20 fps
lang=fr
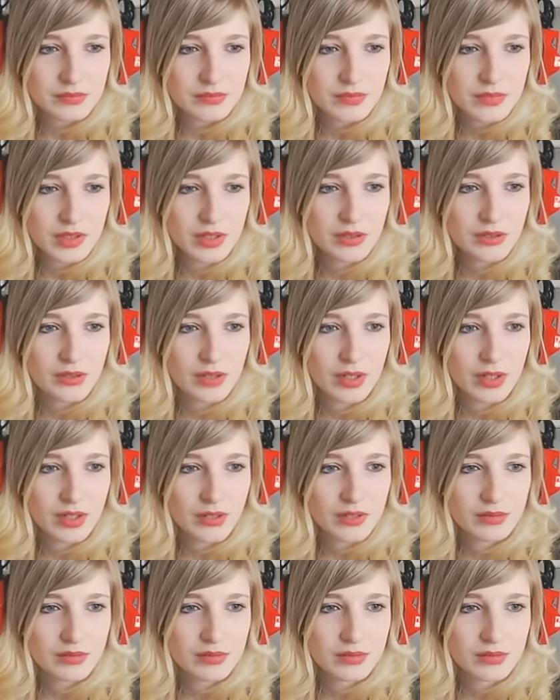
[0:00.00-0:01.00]
Voilà.
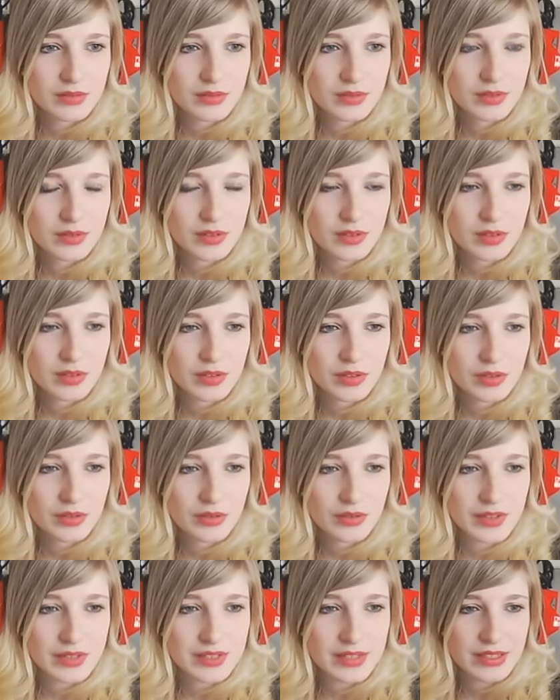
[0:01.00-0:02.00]
On va
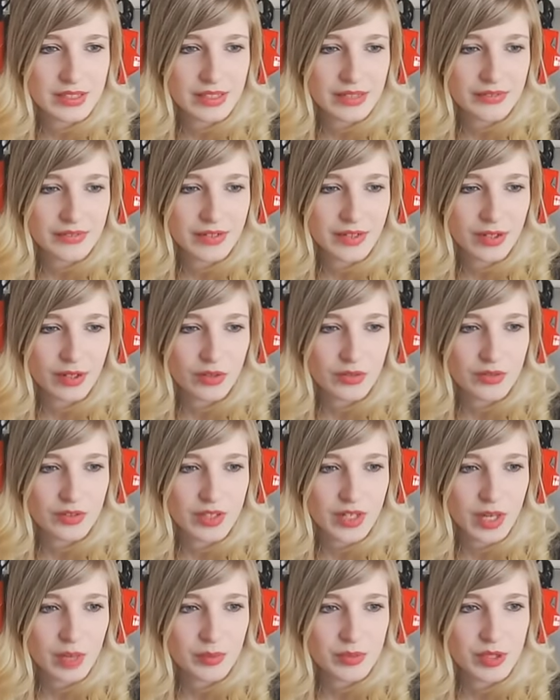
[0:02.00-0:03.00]
essayer de la faire revenir
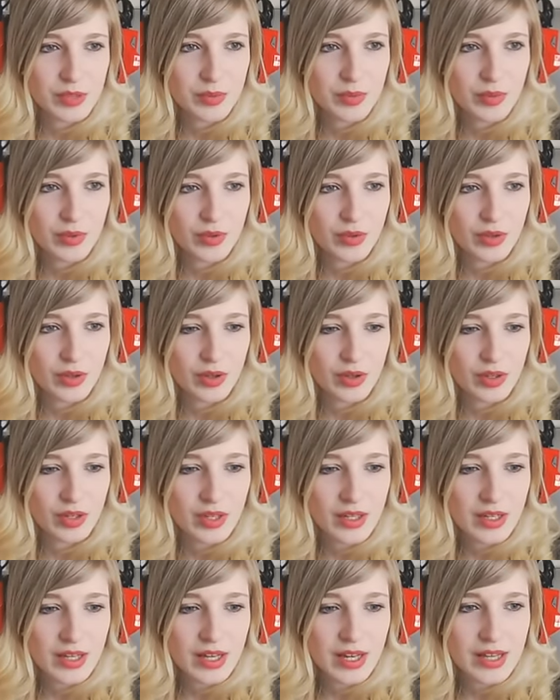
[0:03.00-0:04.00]
un petit peu euh,
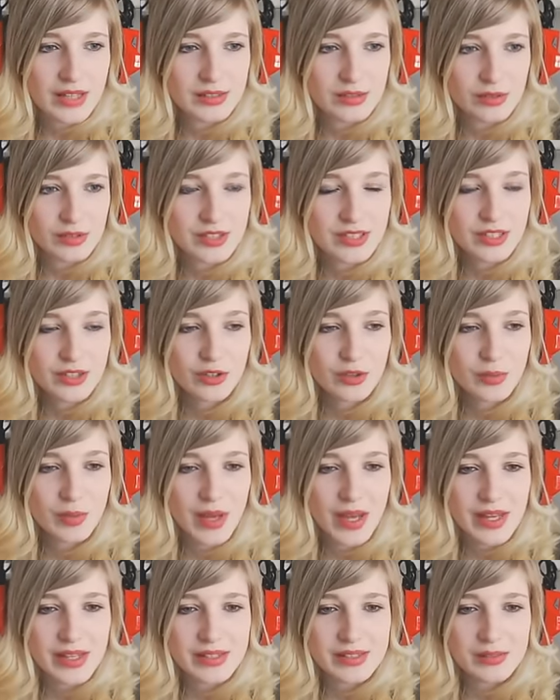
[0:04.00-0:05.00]
à son style de
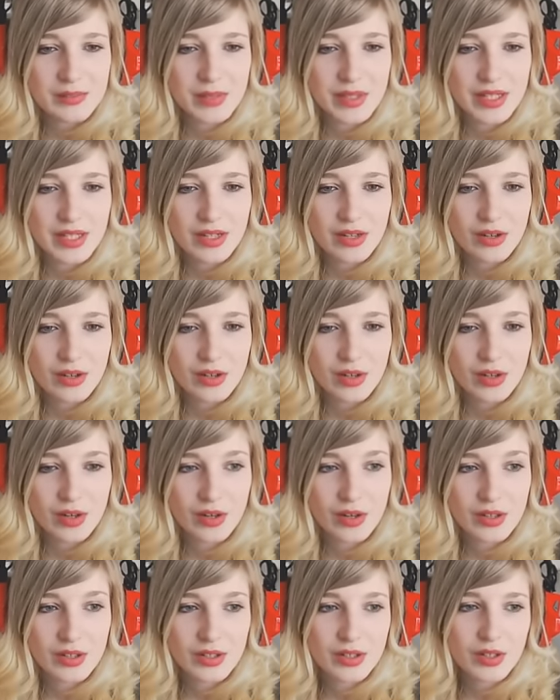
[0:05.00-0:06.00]
base, mais euh,
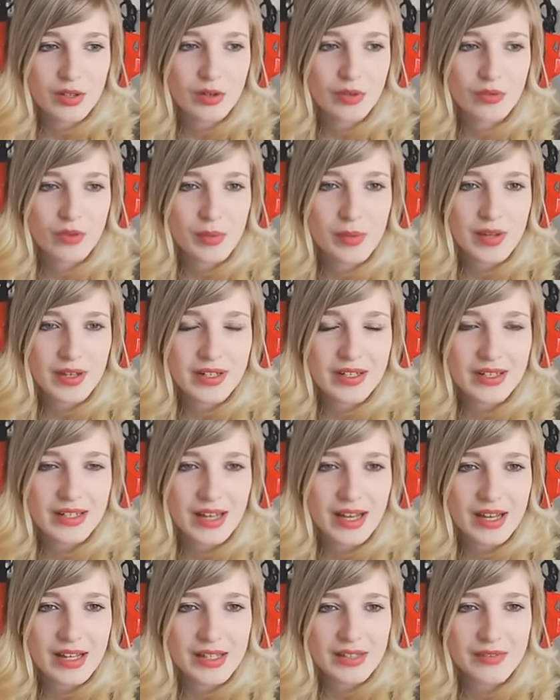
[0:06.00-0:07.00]
on voit bien que
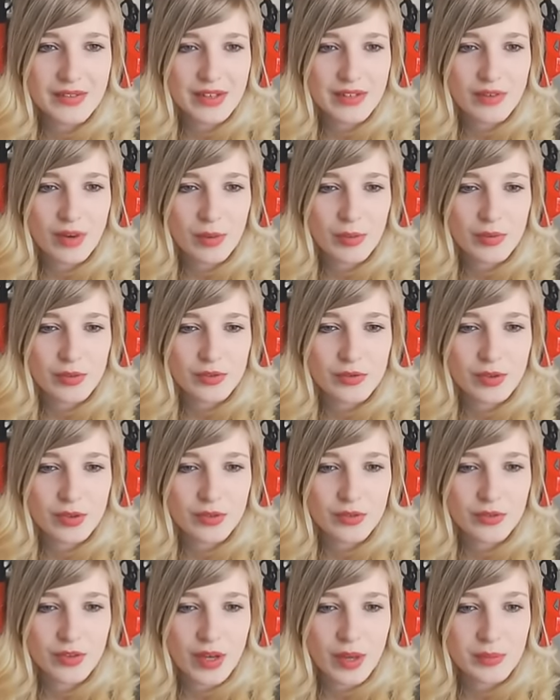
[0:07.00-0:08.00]
là, il va y avoir besoin de
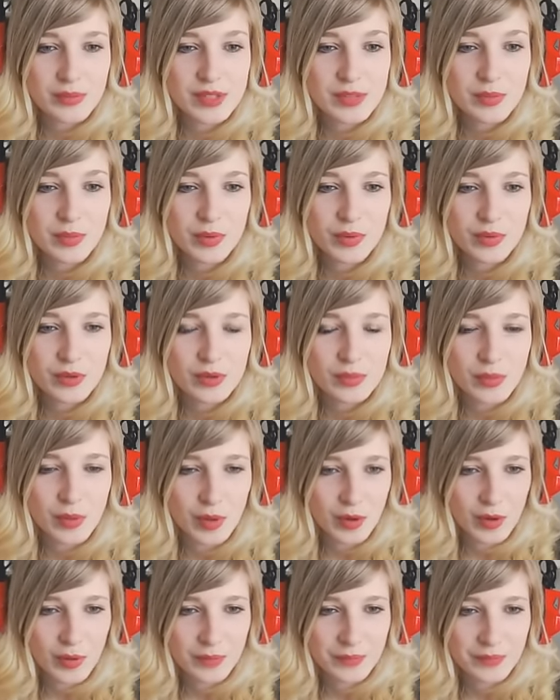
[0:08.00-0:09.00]
faire un petit peu de
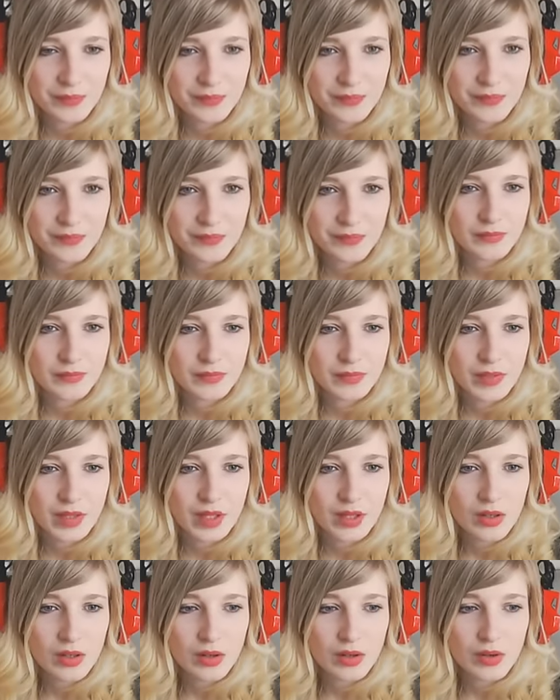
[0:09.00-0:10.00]
sport.
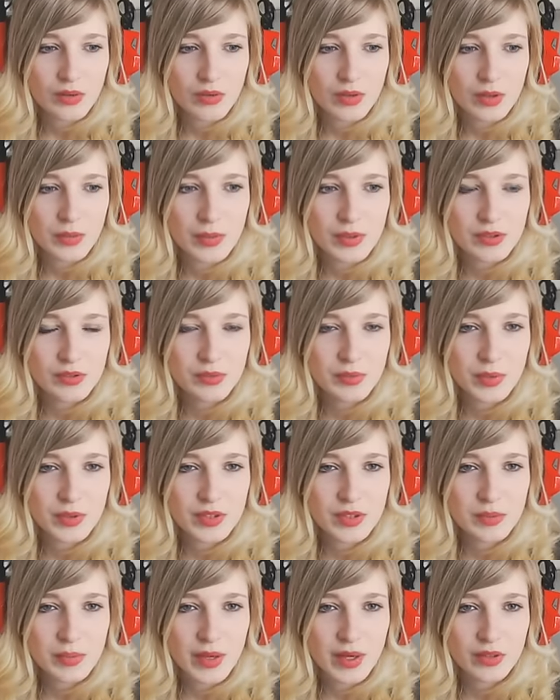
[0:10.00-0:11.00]
On va lui mettre une
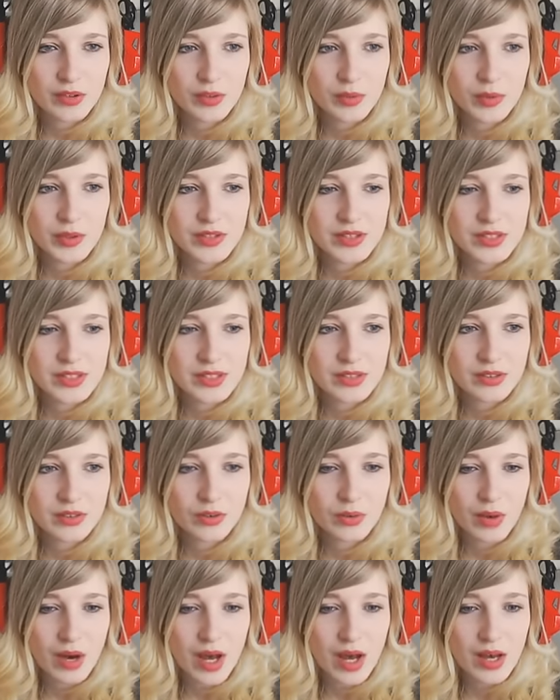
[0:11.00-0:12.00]
petite paire de bottines
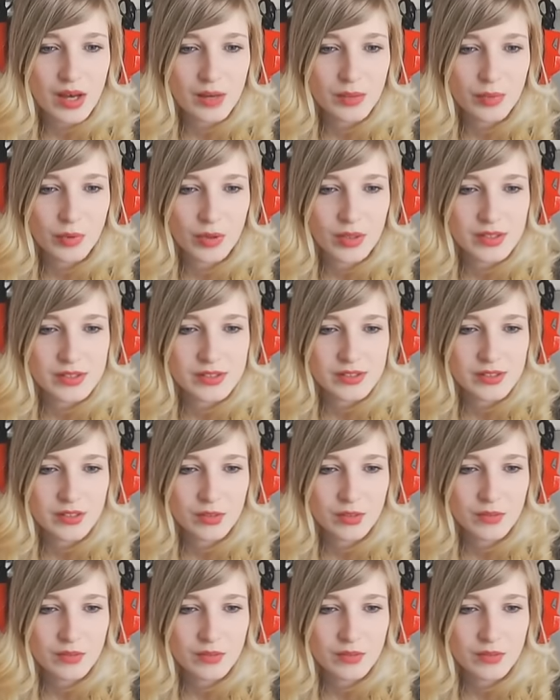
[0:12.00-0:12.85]
noires pour l'instant.